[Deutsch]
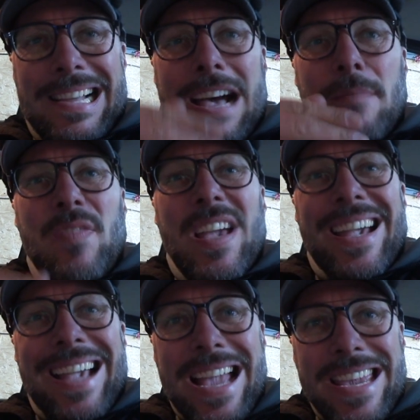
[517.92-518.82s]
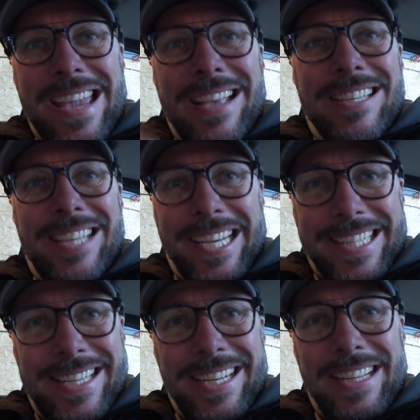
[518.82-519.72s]
haben wir Reihe
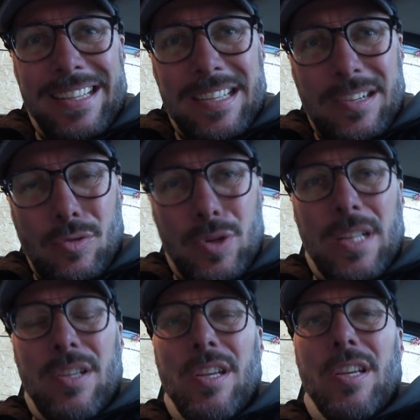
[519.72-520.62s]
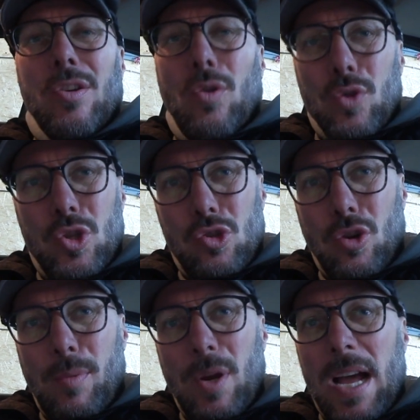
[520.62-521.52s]
6 Zylinder und natürlich einen großen
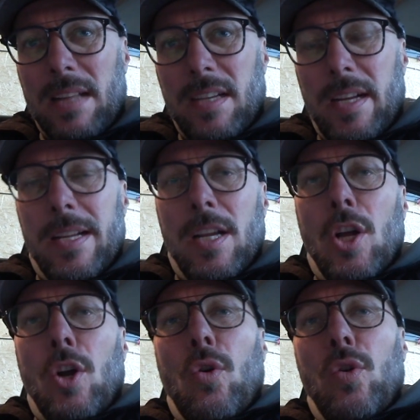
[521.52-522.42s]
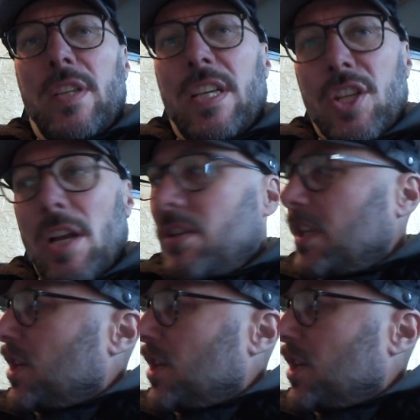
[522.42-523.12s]
Turbolader. Und hier schaut die